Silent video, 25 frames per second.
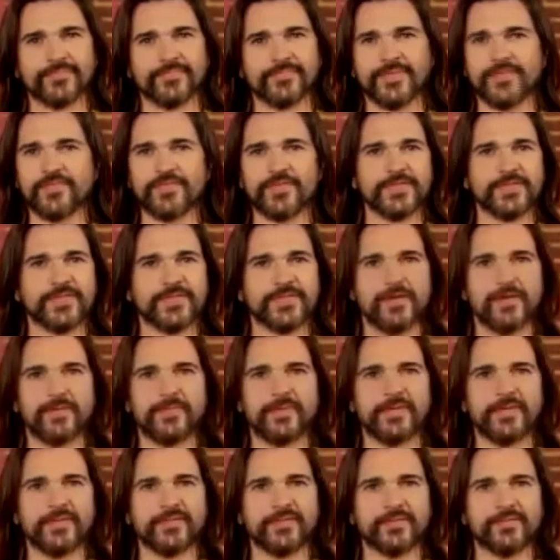
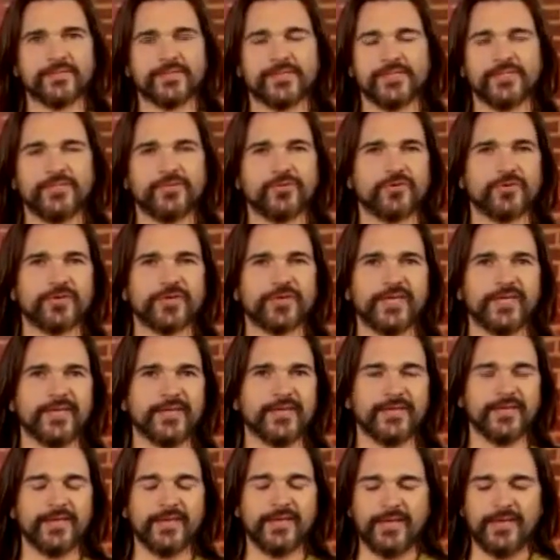Definitivamente, sí, yo creo
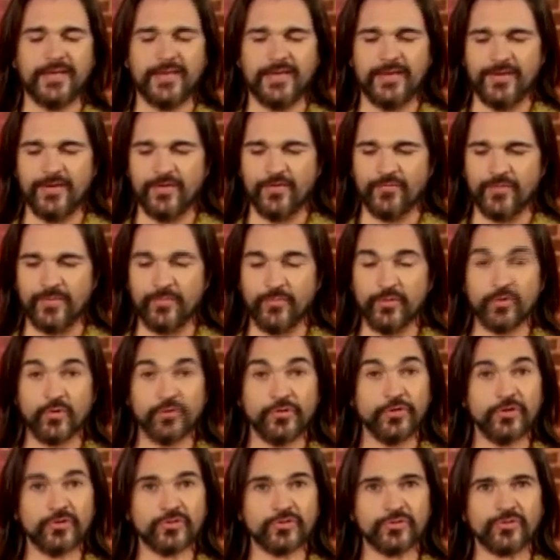que fue muy
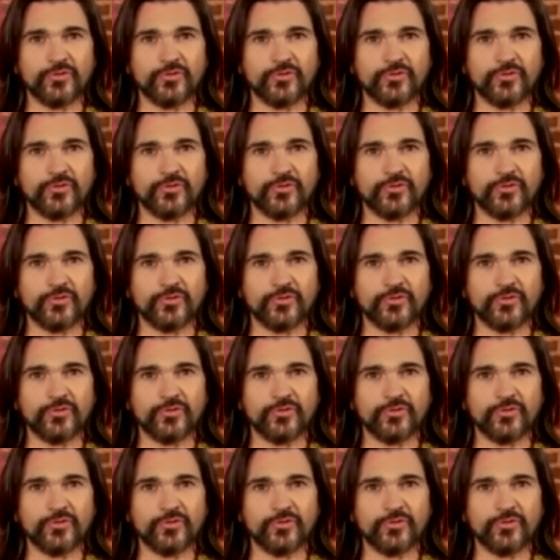curioso.